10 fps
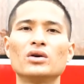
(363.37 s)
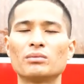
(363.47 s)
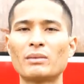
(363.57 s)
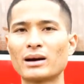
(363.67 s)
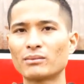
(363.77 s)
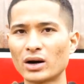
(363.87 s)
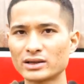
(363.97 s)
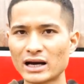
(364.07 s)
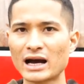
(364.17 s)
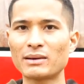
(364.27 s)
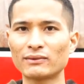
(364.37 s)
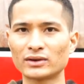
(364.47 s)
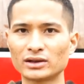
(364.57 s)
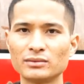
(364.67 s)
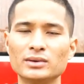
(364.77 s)
bằng mọi giá bạn phải
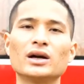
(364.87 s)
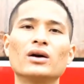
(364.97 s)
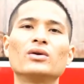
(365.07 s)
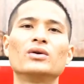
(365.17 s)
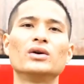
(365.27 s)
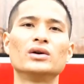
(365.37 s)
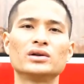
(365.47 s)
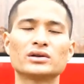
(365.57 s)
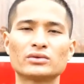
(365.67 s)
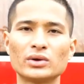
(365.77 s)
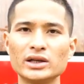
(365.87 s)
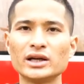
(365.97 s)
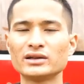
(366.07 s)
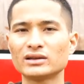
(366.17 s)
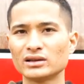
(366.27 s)
tìm hiểu tuy nhiên
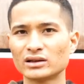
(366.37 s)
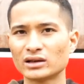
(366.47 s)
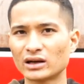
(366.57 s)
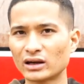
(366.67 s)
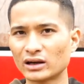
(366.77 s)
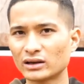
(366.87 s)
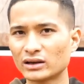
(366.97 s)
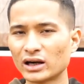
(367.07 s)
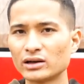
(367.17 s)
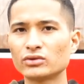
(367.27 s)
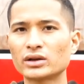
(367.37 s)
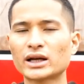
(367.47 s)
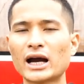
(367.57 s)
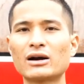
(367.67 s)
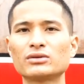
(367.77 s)
à, lợi nhuận
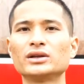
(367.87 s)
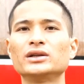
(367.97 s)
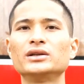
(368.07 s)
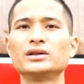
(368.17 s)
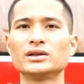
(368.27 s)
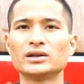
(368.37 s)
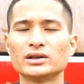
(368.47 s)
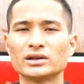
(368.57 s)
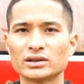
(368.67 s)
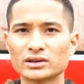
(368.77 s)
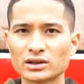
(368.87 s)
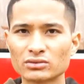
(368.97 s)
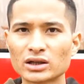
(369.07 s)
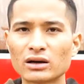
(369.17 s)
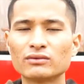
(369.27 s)
cao thì song
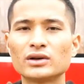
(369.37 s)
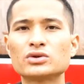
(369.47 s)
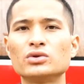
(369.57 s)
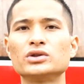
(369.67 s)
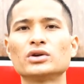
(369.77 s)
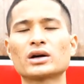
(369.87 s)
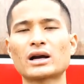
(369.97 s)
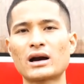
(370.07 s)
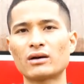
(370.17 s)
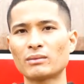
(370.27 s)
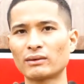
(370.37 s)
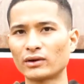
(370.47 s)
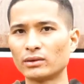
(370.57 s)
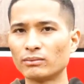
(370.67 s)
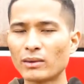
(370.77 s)
song với rủi ro cao bạn phải
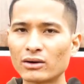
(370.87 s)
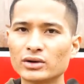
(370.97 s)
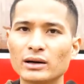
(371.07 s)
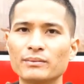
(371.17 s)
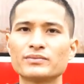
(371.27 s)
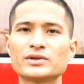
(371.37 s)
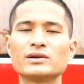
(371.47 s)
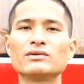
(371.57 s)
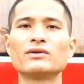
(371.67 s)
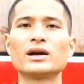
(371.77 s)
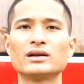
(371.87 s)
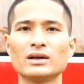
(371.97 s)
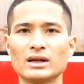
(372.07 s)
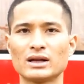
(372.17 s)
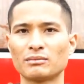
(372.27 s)
mạo hiểm chính vì vậy
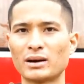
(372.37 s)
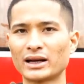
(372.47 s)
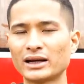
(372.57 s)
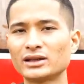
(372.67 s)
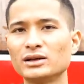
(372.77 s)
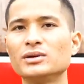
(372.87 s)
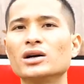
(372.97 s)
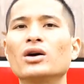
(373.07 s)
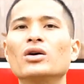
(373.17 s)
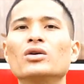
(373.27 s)
bạn hãy tìm hiểu